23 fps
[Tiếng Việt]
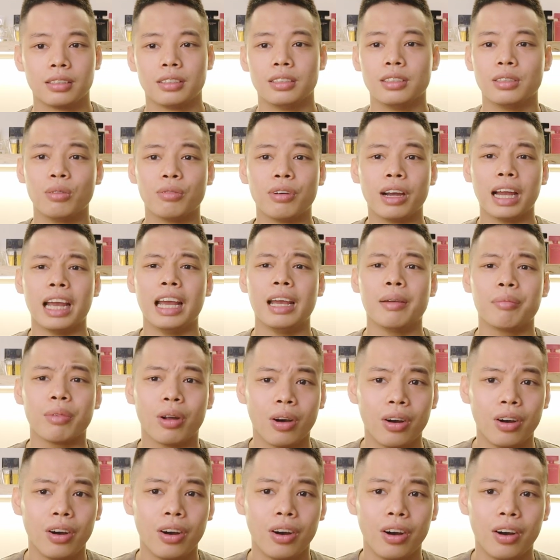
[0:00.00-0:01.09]
chứ không phải em
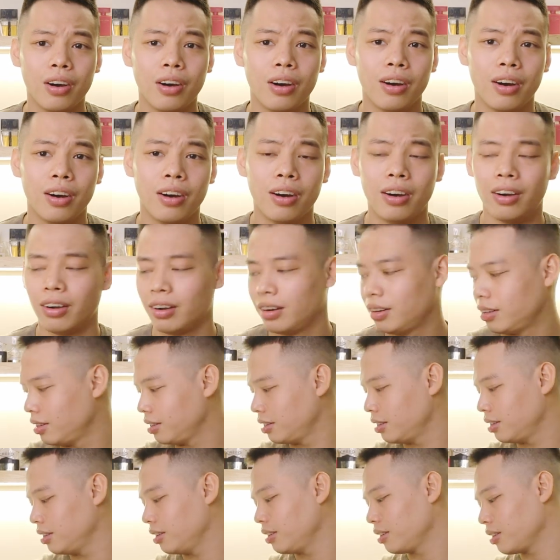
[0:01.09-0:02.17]
nó
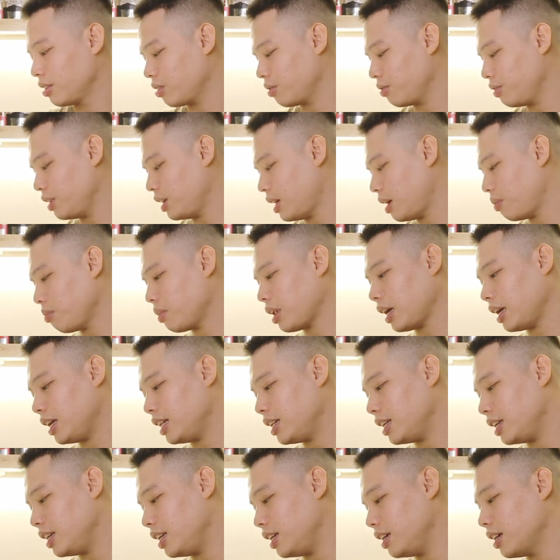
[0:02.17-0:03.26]
còn về em
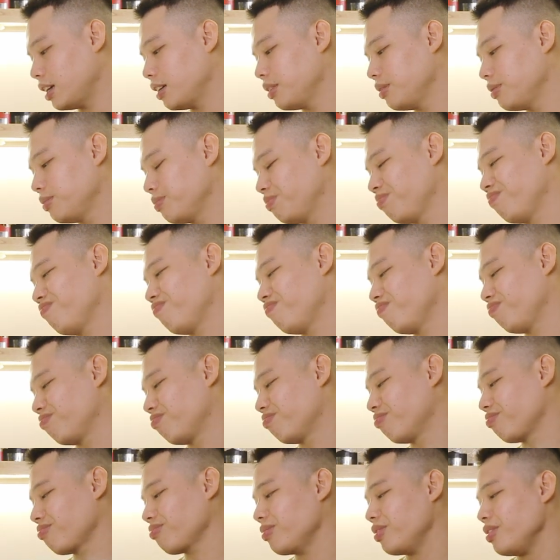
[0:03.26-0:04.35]
này thì à,
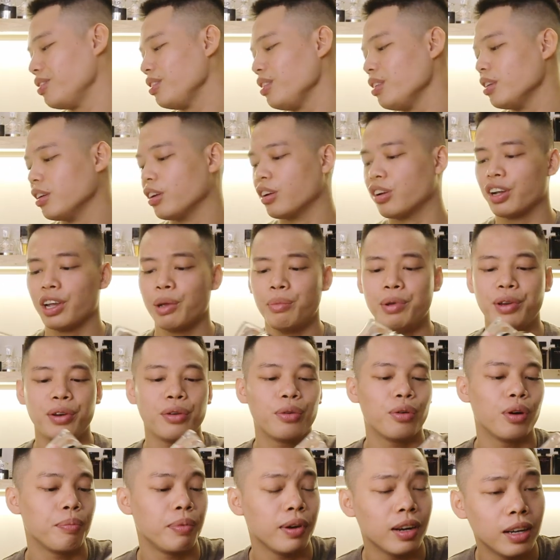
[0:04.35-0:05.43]
Camino
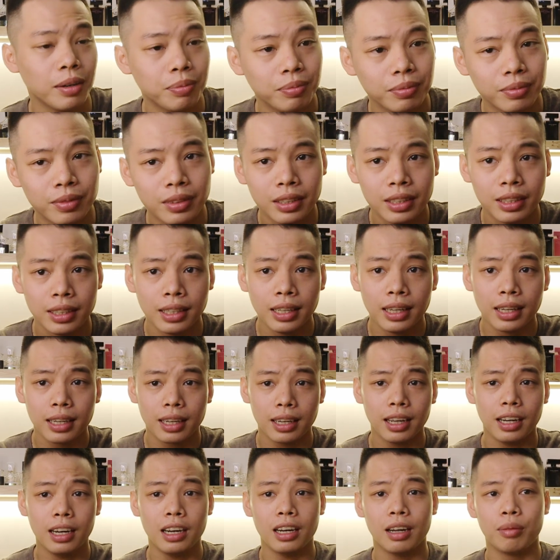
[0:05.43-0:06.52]
of Love
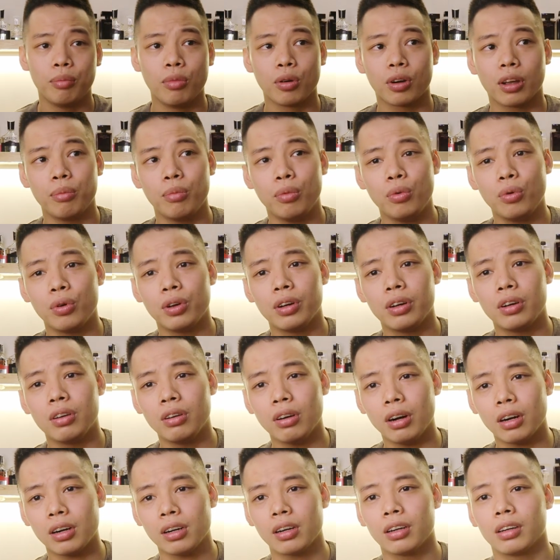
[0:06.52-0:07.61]
thì đây là một cái mùi
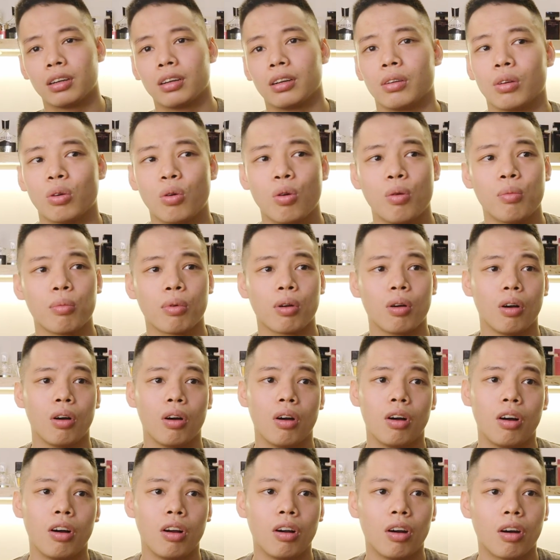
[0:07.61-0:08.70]
hương gồm
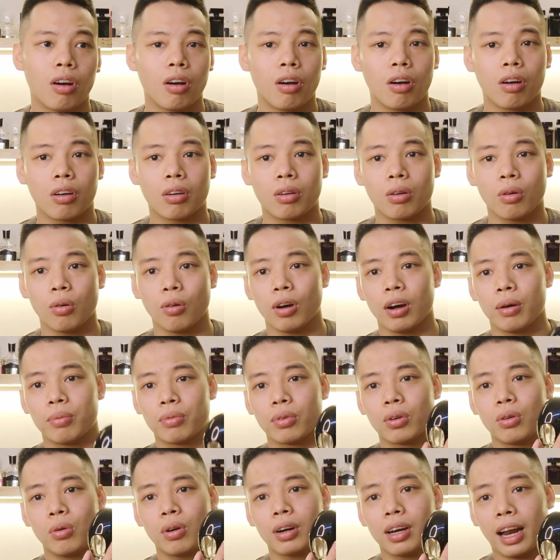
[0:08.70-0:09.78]
có tổ
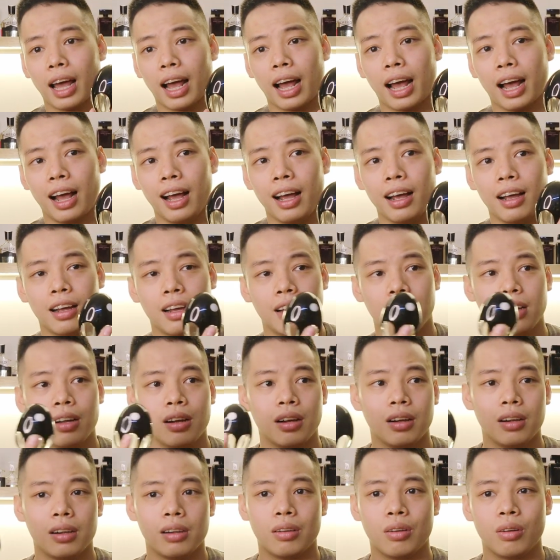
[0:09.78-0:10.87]
hợp thuốc lá
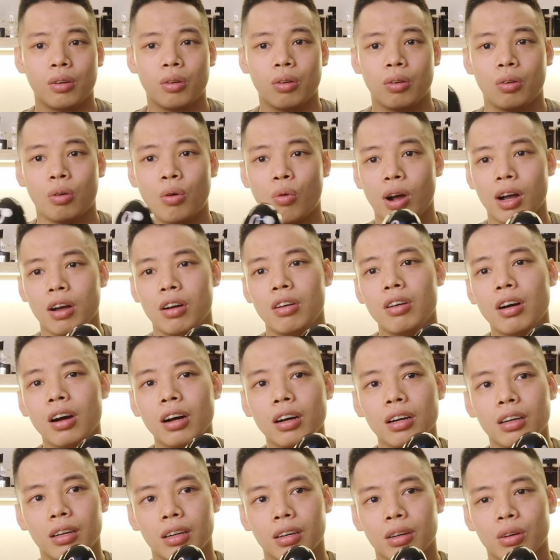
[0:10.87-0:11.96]
hoa
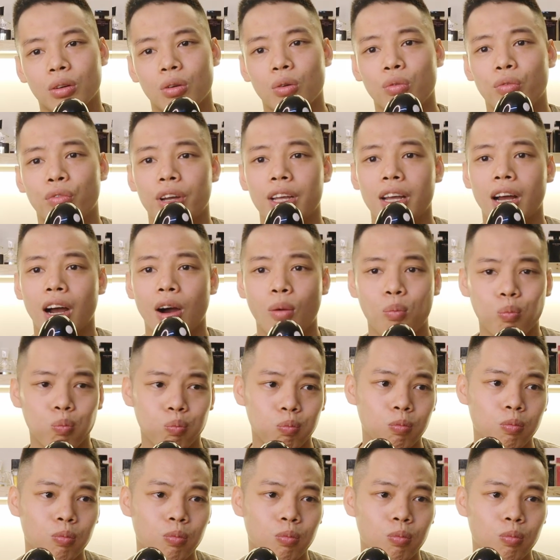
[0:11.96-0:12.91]
hương cùng với hồng